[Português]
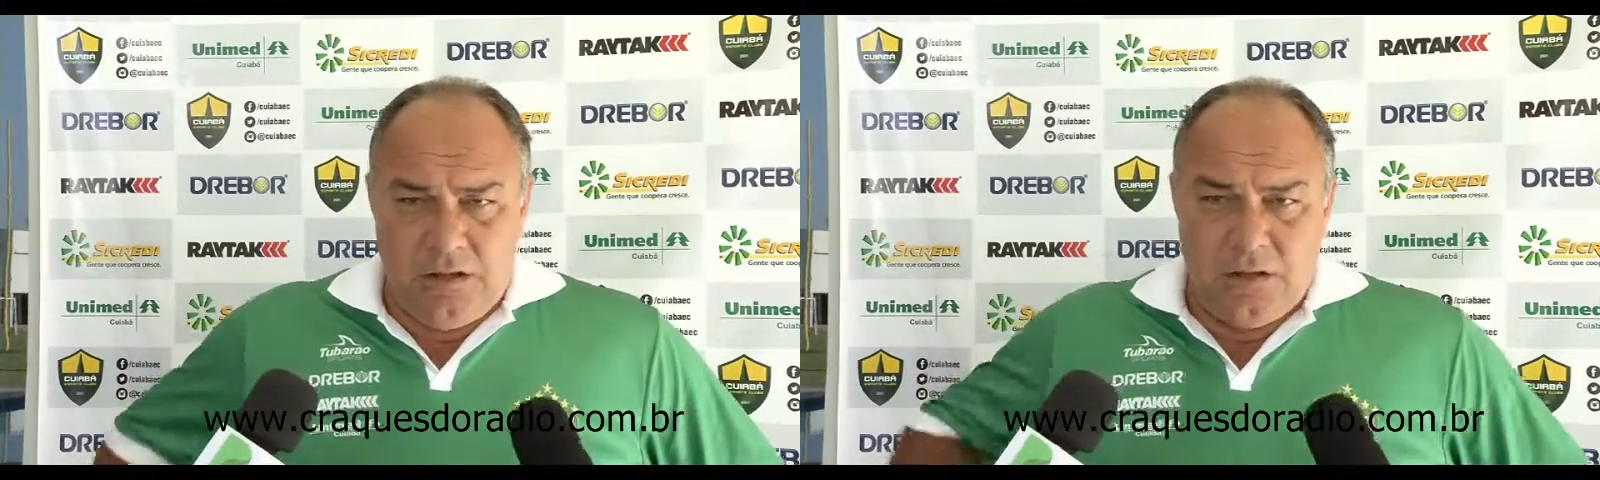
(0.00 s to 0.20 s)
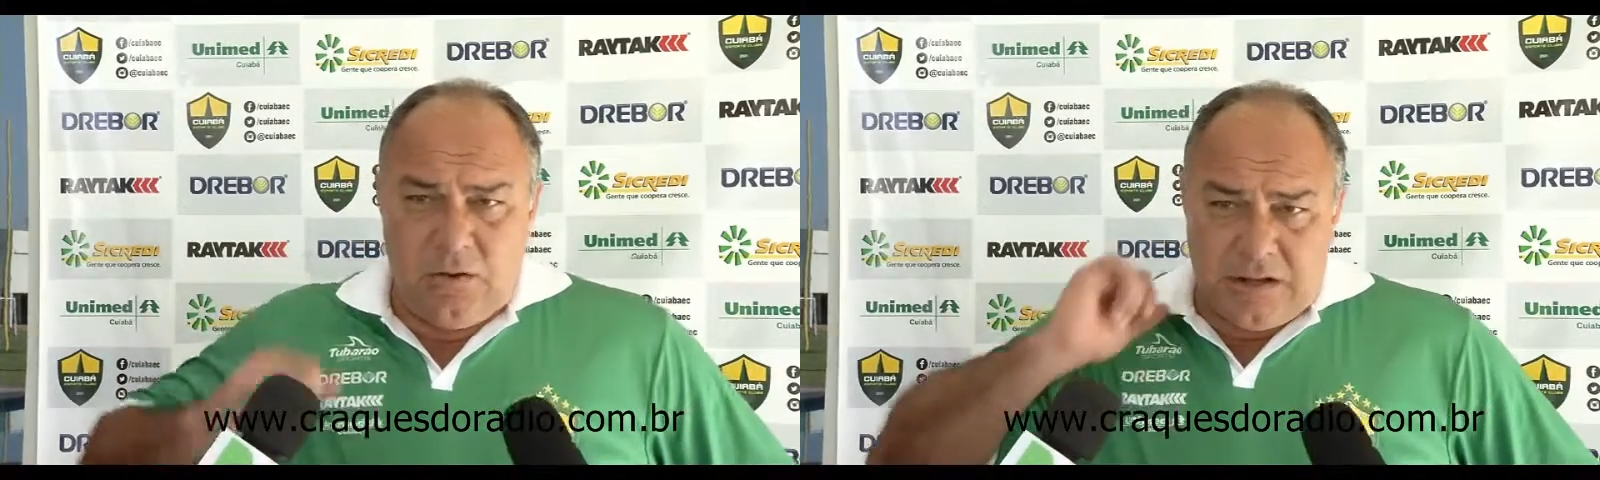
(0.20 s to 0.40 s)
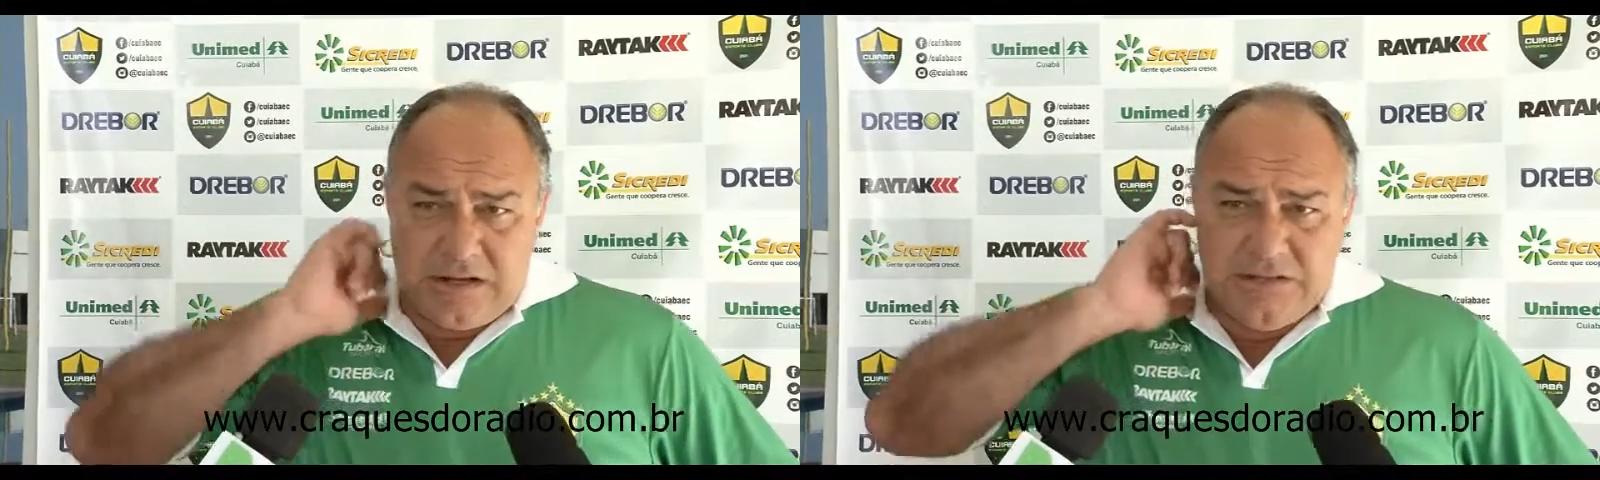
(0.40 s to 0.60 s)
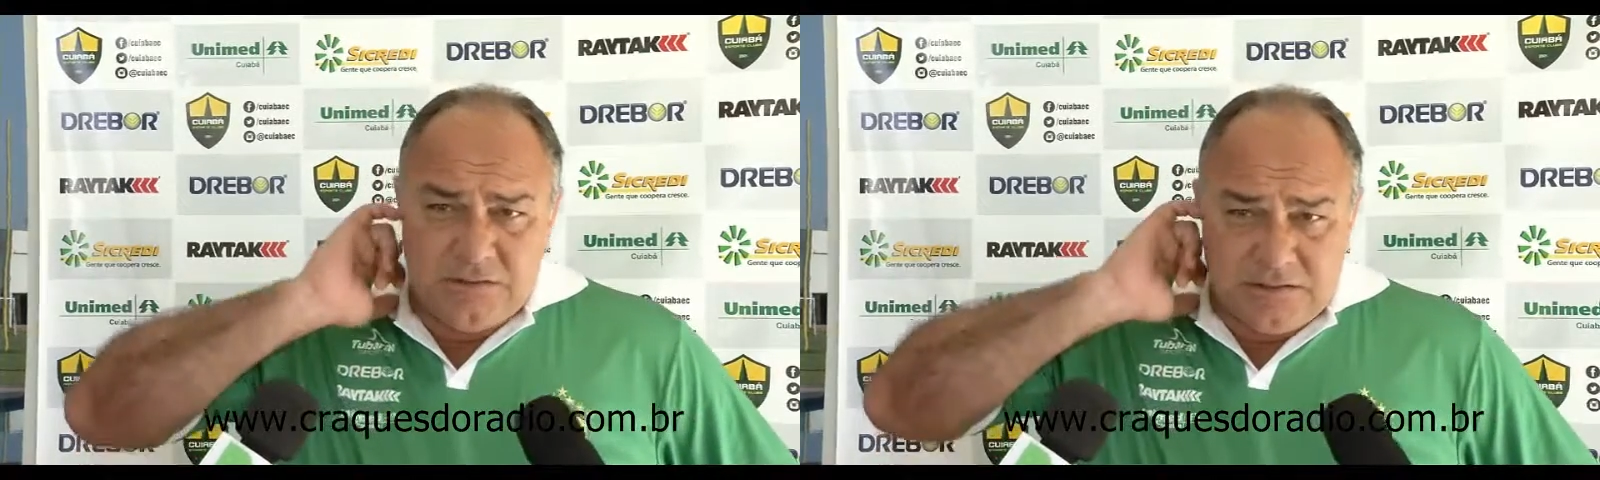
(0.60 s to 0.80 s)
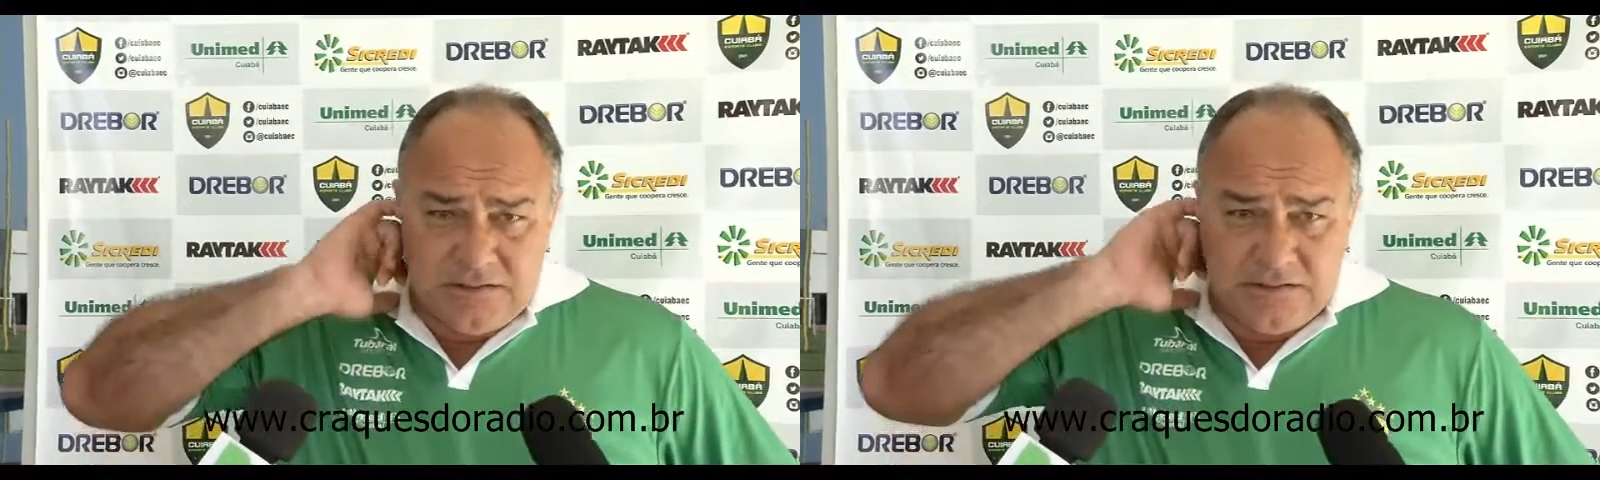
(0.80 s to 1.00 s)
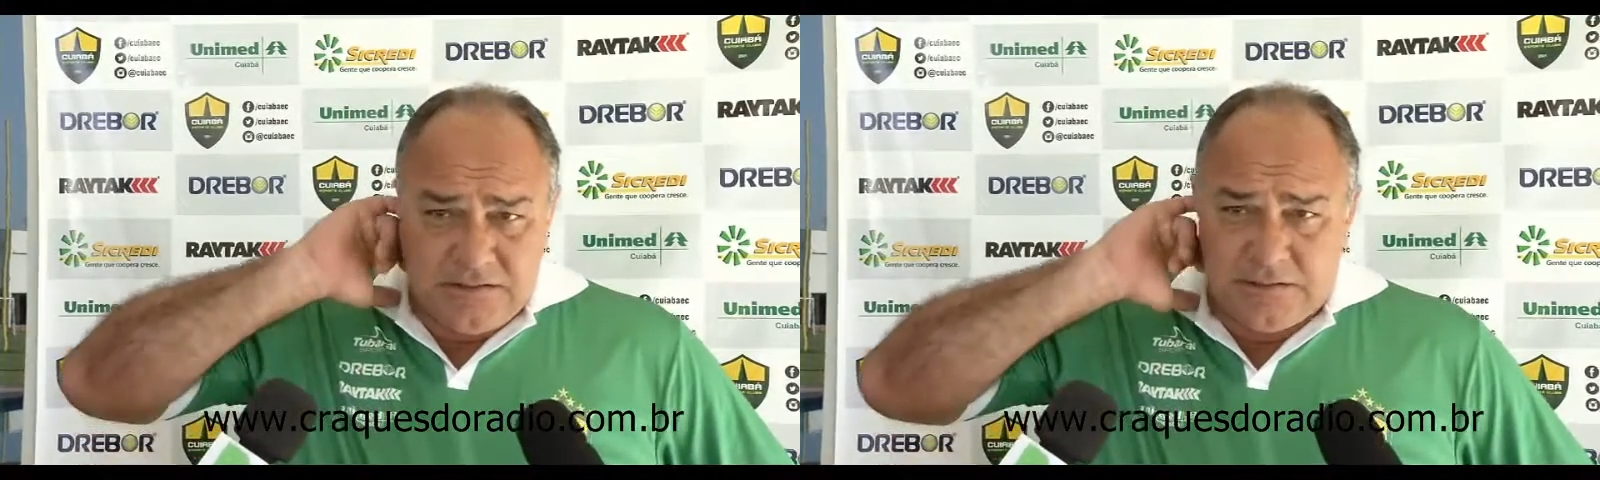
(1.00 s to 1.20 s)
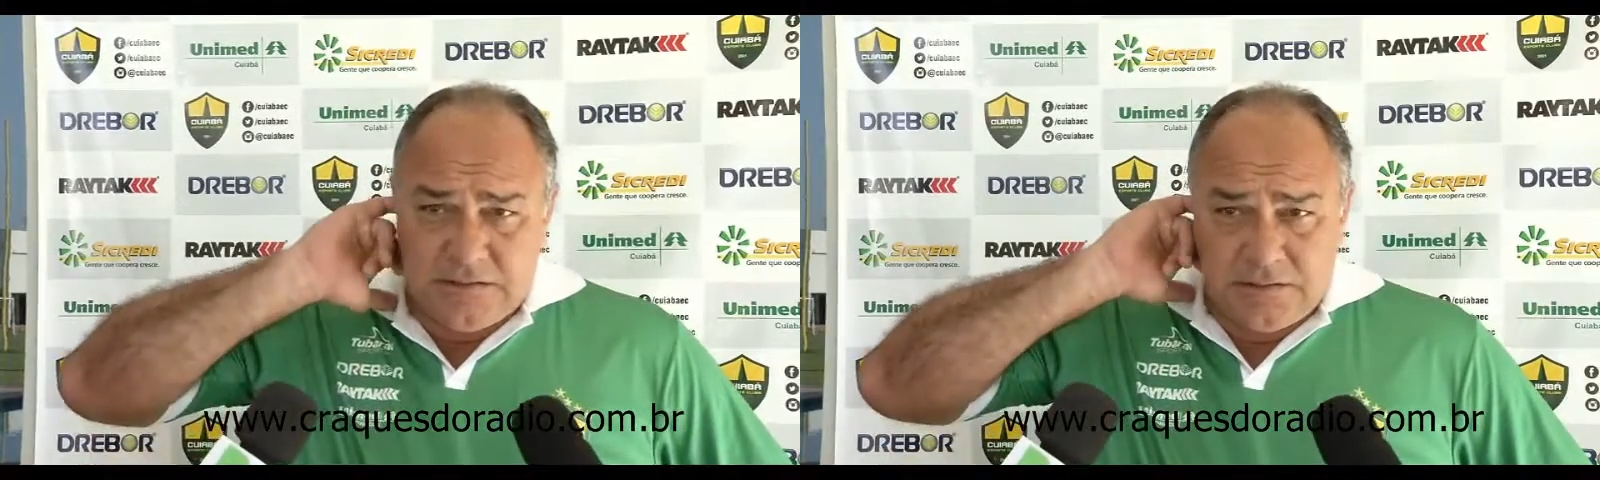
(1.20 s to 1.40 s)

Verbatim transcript: Eu acredito que sim.